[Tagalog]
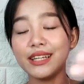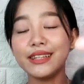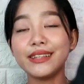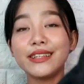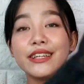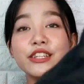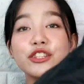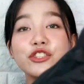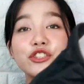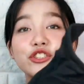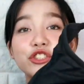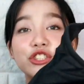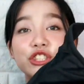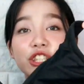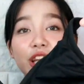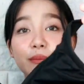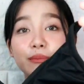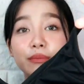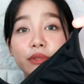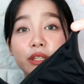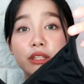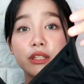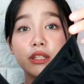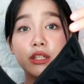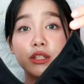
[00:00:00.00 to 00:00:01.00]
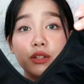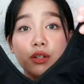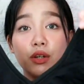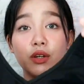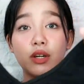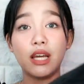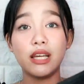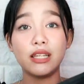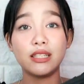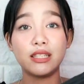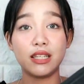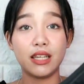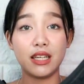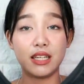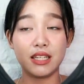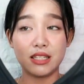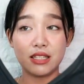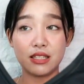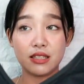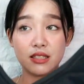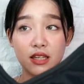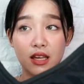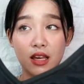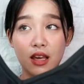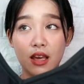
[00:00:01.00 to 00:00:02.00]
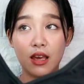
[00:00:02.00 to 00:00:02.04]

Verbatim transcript: And then yung strap niya dito, guys, is